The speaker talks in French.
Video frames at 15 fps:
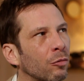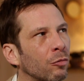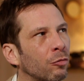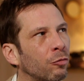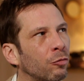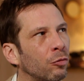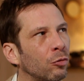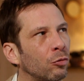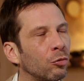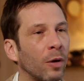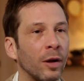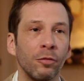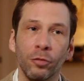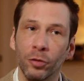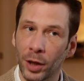vu d'où
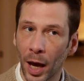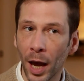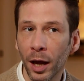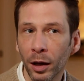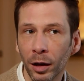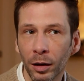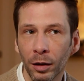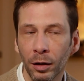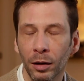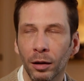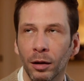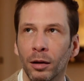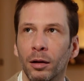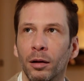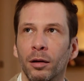elle venait,
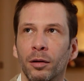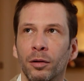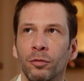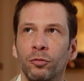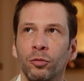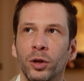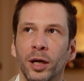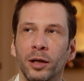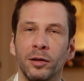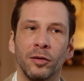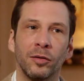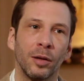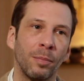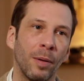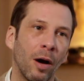vu qui étaient
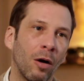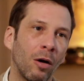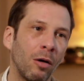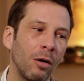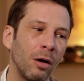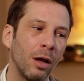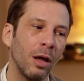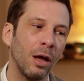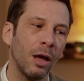ses parents,